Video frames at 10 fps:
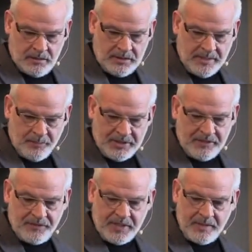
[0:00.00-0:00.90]
Il n'est pas
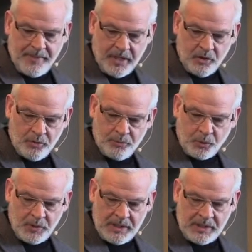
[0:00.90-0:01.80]
défini par le
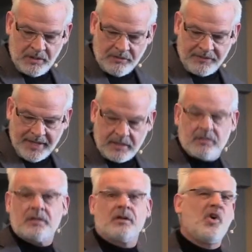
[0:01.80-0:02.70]
bruit, le
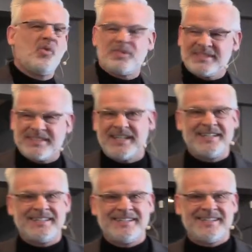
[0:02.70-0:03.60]
fracas
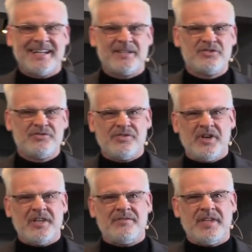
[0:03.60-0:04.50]
constant hein, du
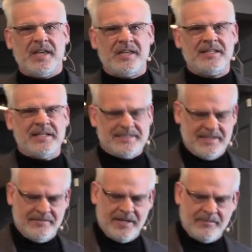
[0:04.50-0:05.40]
va-et-vient,
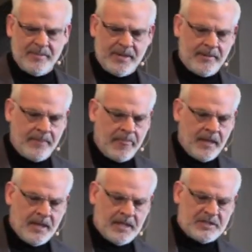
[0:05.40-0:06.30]
des événements.
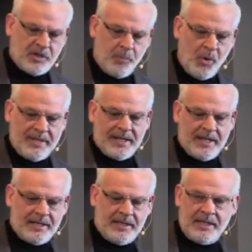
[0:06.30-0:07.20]
Et ce point
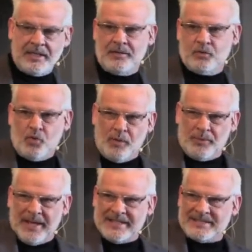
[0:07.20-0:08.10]
tranquille, où on
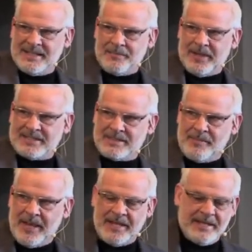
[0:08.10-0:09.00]
pourrait dire
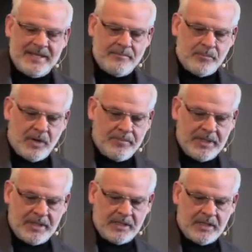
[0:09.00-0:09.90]
pratiquement
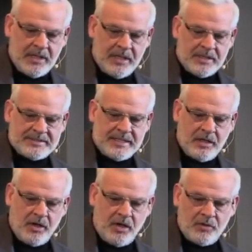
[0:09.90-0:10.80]
immobile,
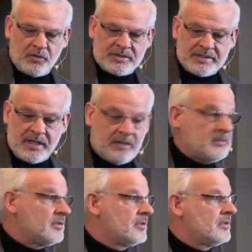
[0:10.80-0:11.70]
c'est l'œil au
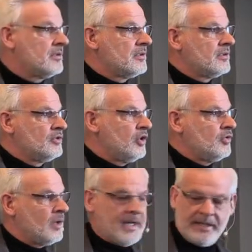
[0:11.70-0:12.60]
centre de
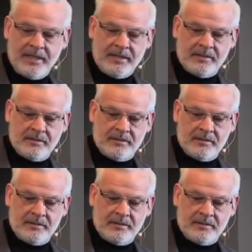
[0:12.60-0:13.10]
l'ouragan.